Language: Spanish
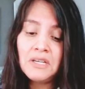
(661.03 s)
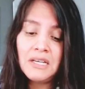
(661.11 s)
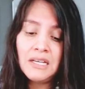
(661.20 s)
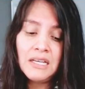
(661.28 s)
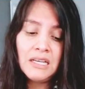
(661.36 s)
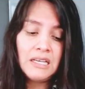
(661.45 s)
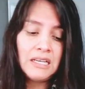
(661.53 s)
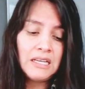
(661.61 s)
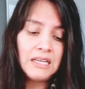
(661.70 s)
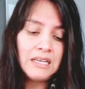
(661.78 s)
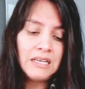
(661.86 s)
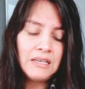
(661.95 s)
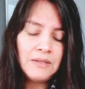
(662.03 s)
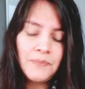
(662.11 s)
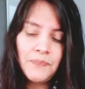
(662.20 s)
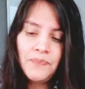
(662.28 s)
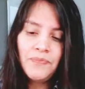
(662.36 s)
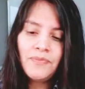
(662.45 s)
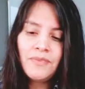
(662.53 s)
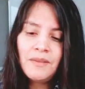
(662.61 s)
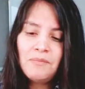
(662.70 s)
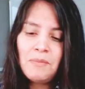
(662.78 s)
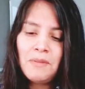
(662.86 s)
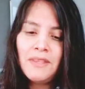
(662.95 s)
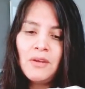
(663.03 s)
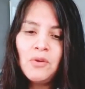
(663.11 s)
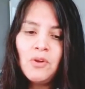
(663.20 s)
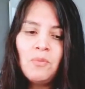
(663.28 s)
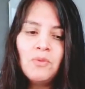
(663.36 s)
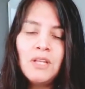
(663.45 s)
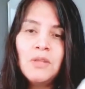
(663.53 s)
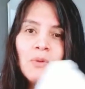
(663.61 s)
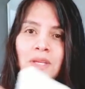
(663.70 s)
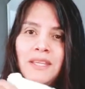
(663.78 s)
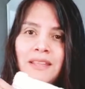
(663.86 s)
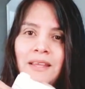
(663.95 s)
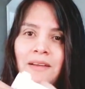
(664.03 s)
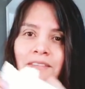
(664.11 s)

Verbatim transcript: el me mandaron como una toallita,